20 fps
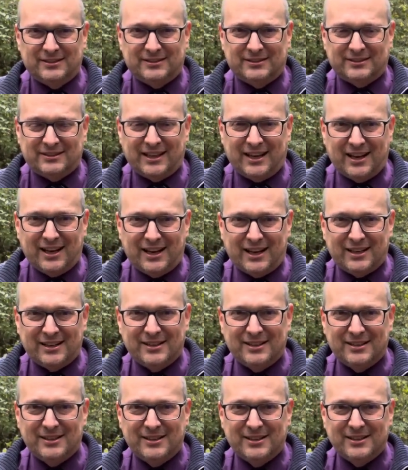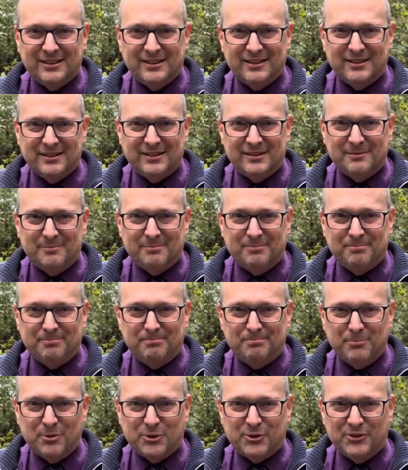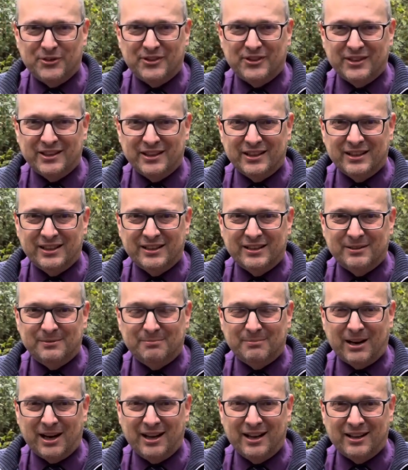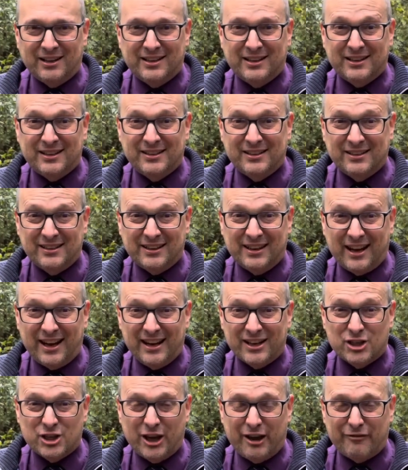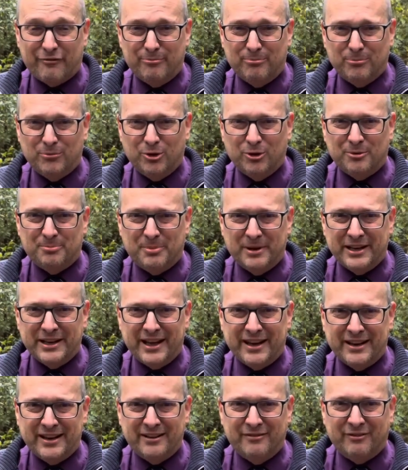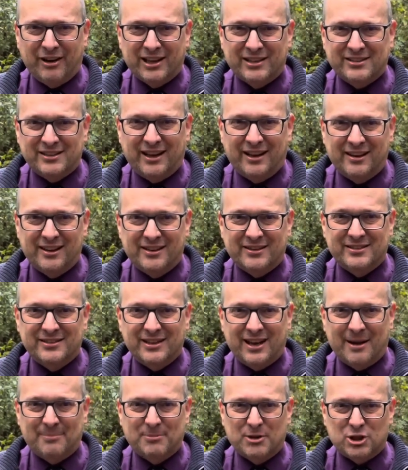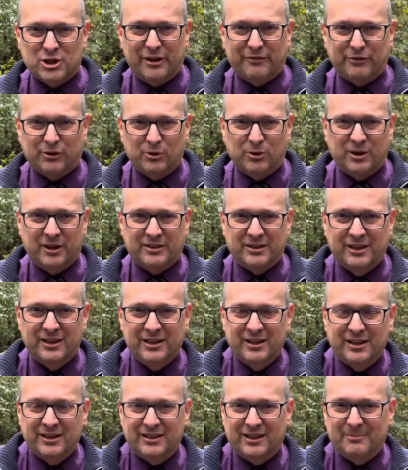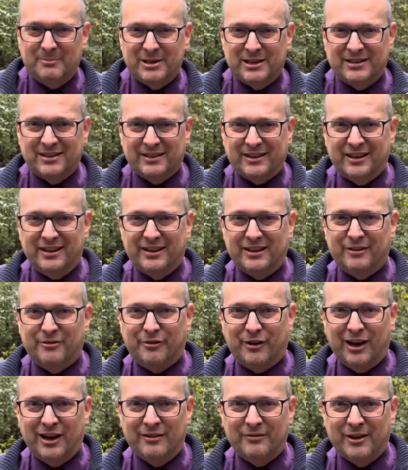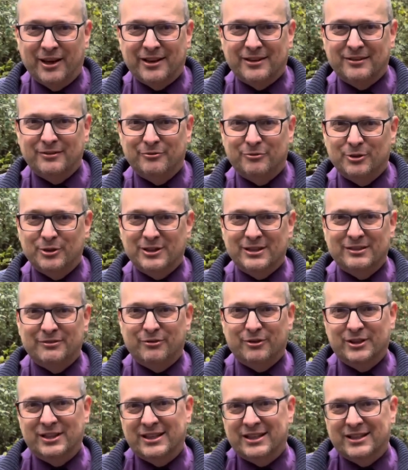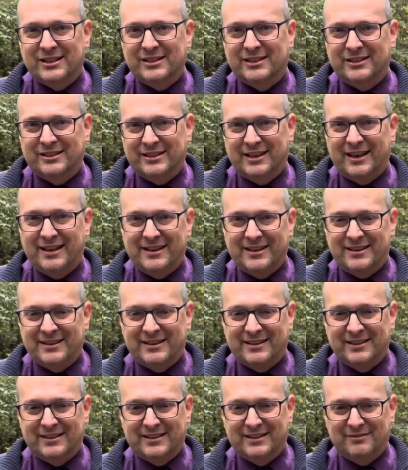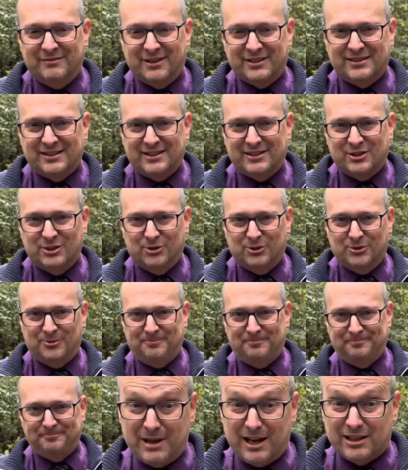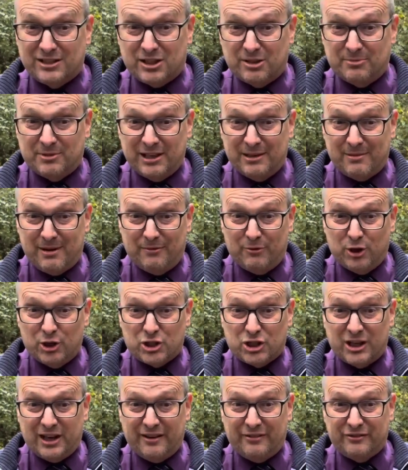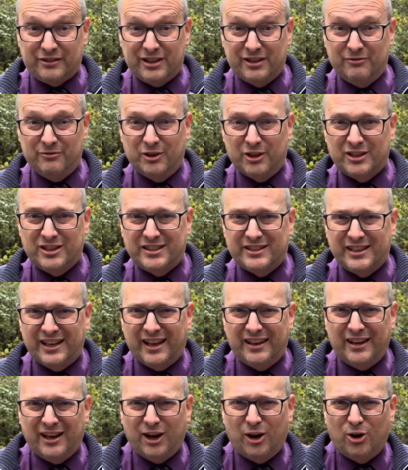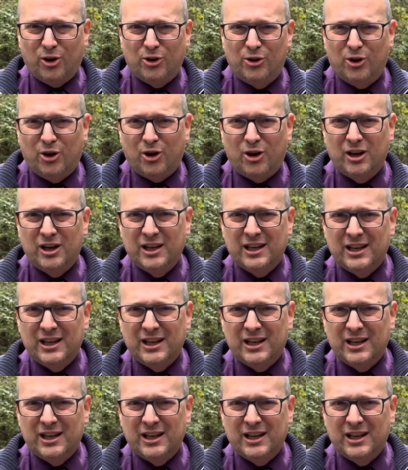da müssen Sie mal Klarheit schaffen und benennen, was alles abgeschafft gehört, damit Gelder frei werden für die von Ihnen genannten Investitionen. Zum Thema Wirtschaft wird dann auch noch